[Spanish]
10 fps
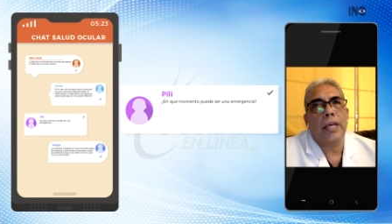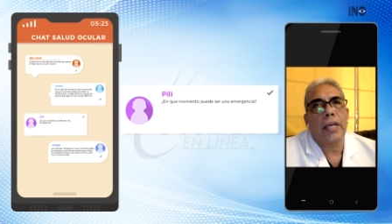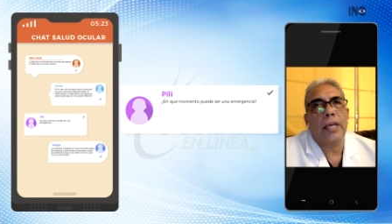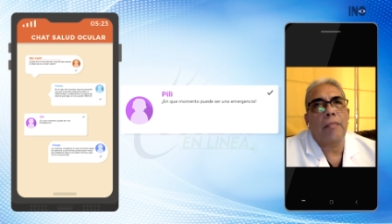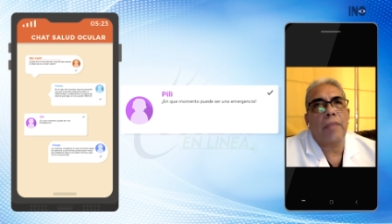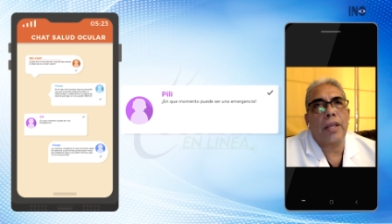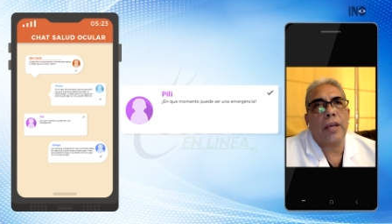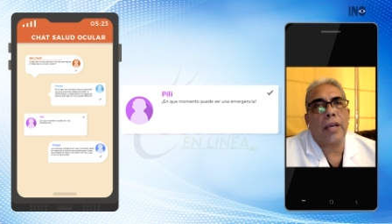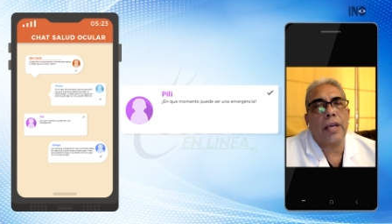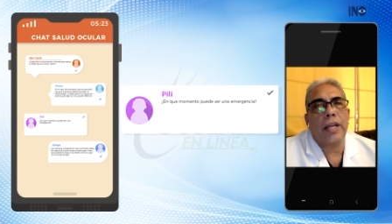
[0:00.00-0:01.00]
Y, el
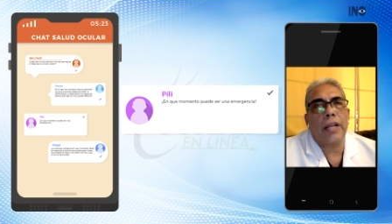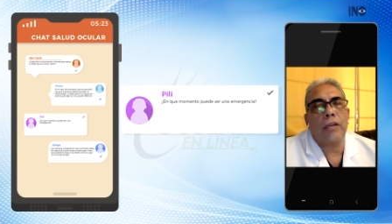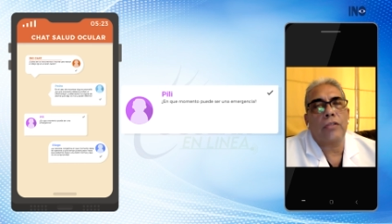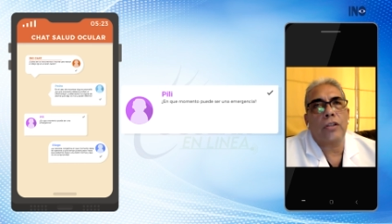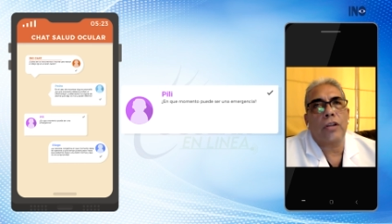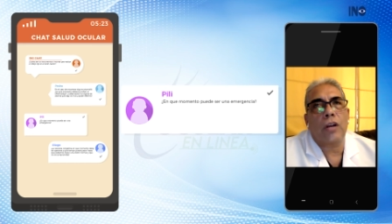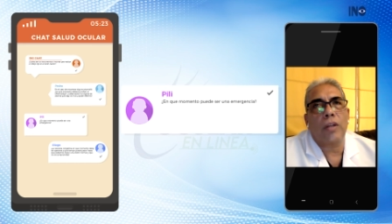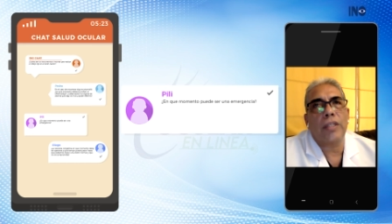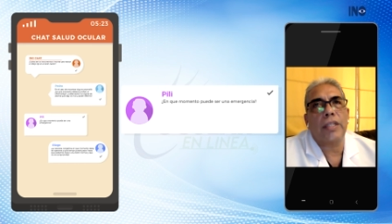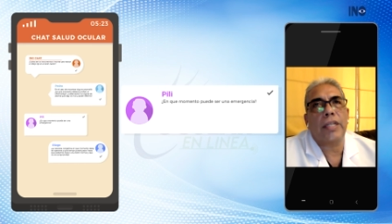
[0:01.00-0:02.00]
y le digo, señora,
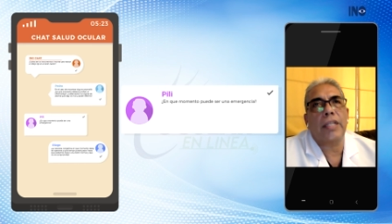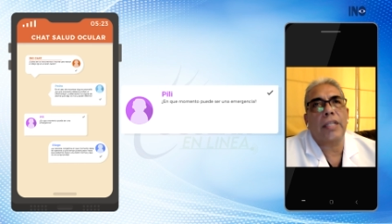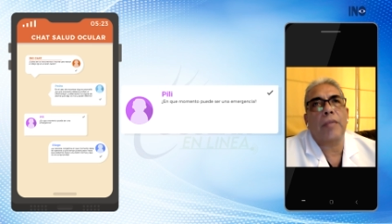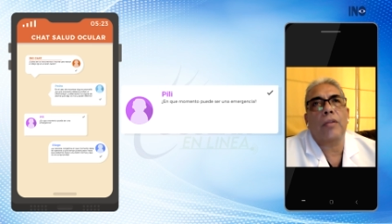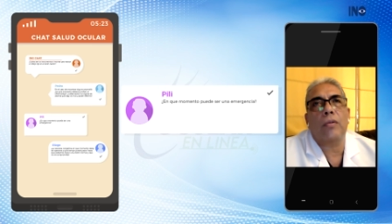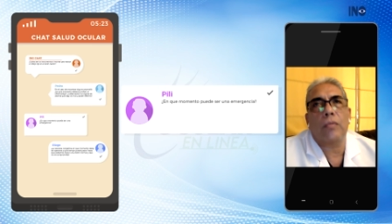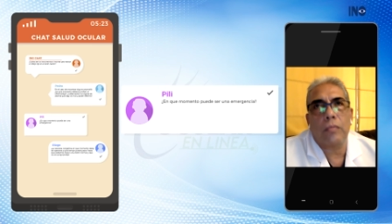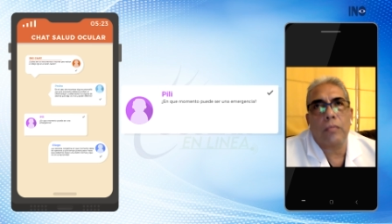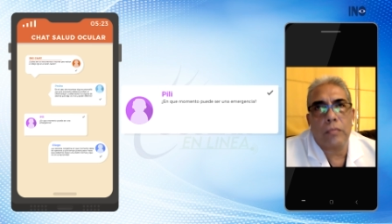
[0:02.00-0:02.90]
¿cuál es el tratamiento?